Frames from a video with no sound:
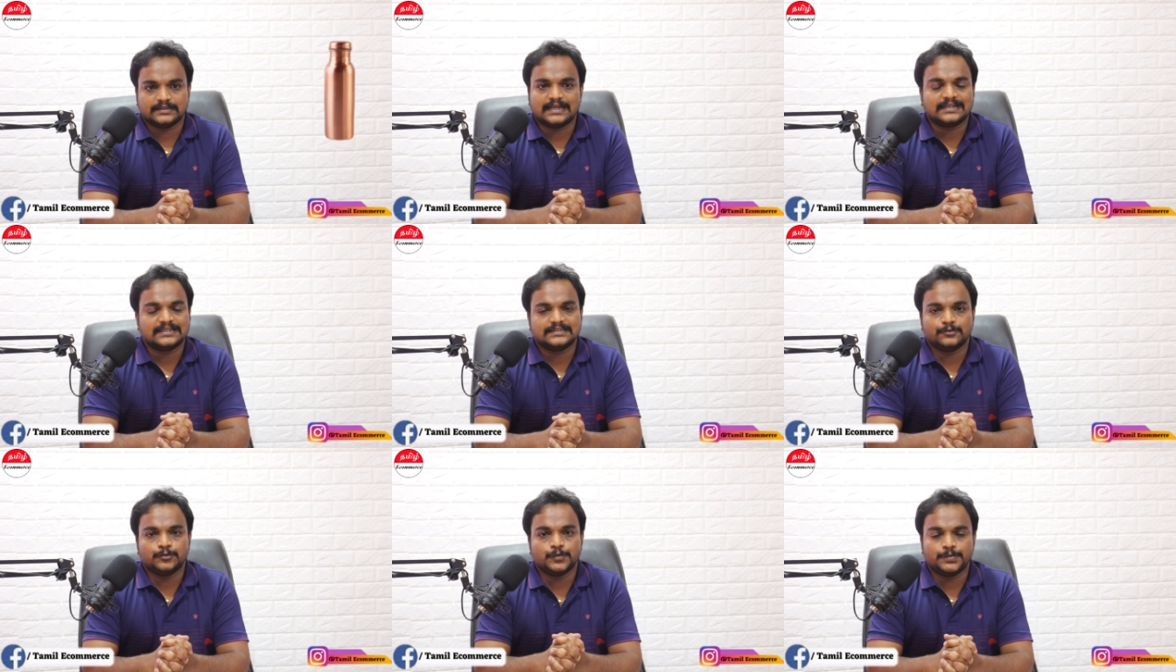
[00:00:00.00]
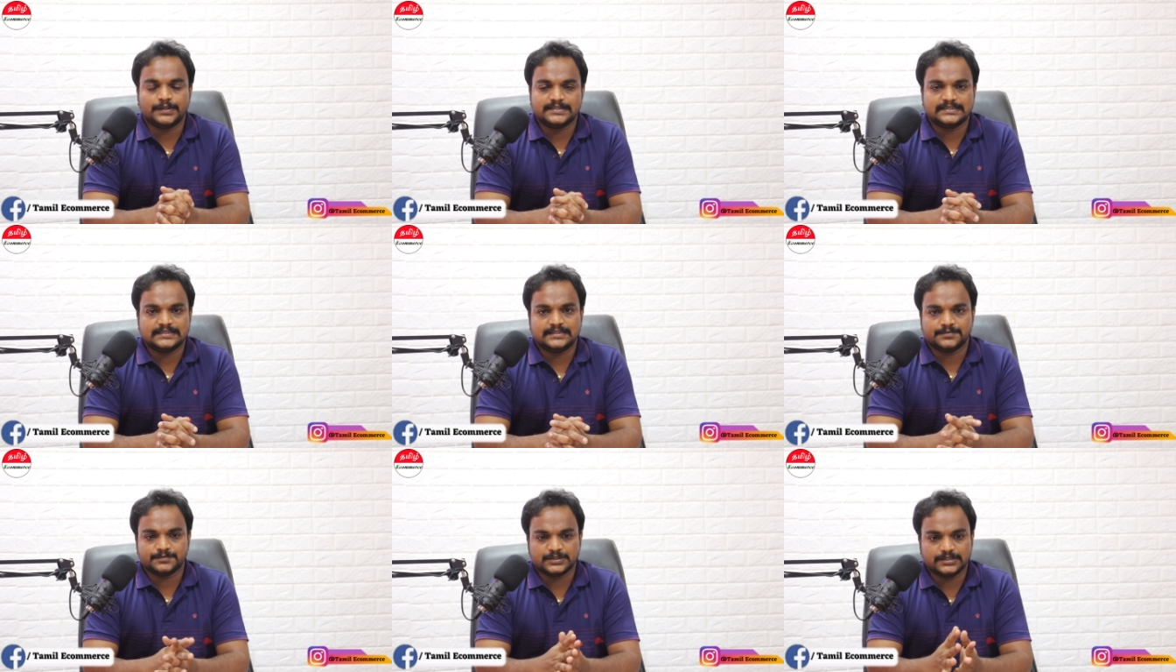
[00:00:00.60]
தாக்கத்தை உண்டு
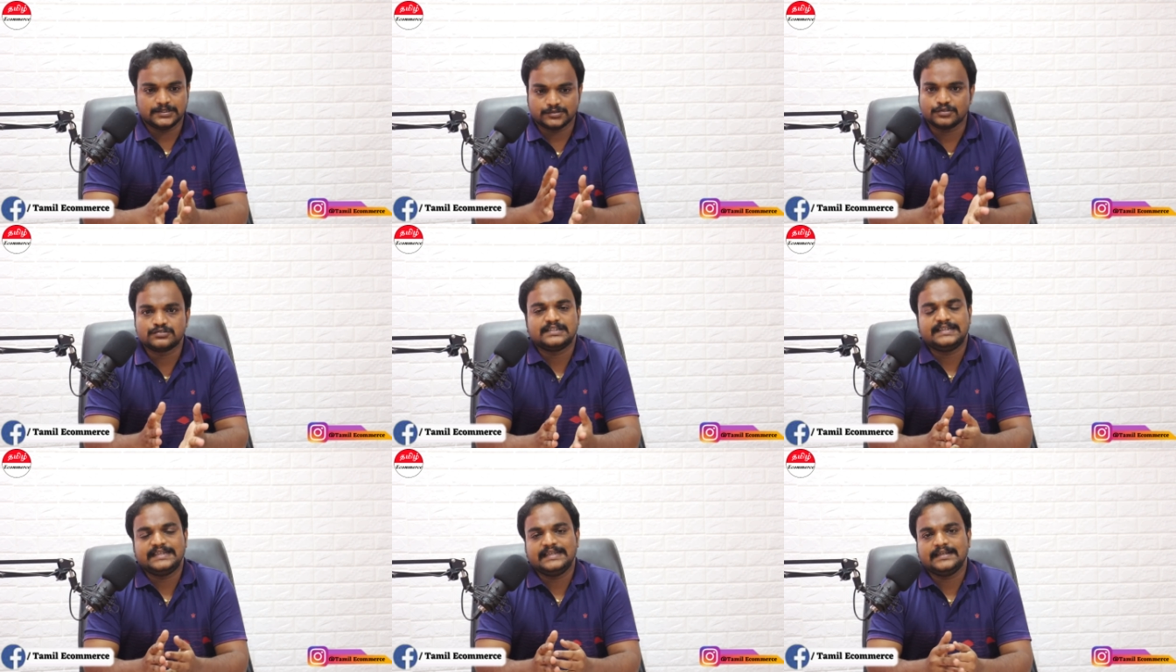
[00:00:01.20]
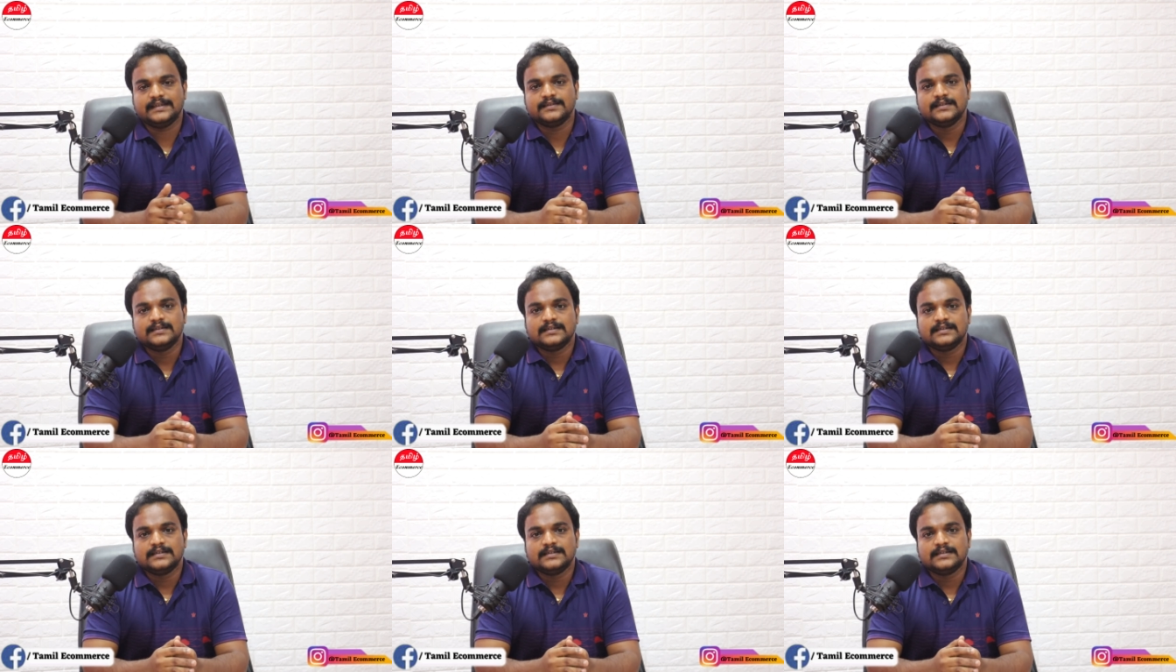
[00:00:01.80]
பண்ணிச்சு சொசைட்டியில்